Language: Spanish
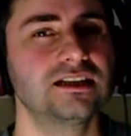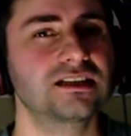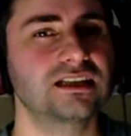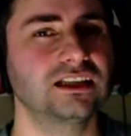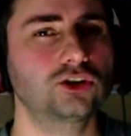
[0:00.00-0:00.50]

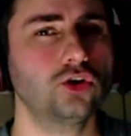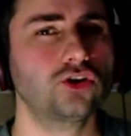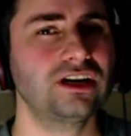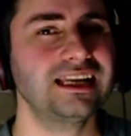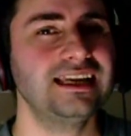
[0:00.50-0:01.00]
se
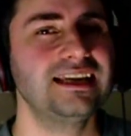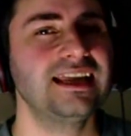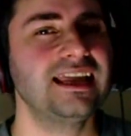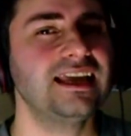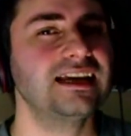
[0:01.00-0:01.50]
torne
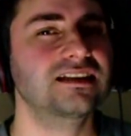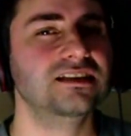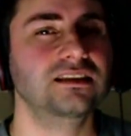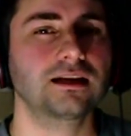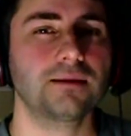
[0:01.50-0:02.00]

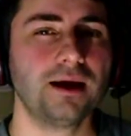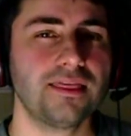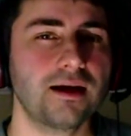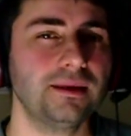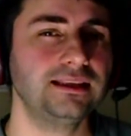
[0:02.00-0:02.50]

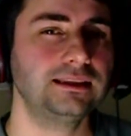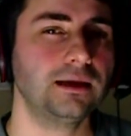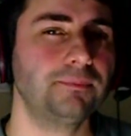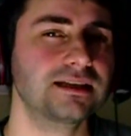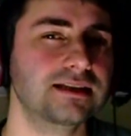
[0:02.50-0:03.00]

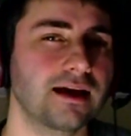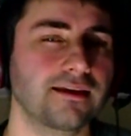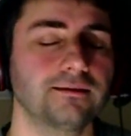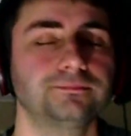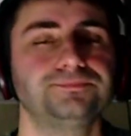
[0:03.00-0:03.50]
extremadamente
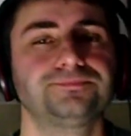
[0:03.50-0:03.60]
pesada.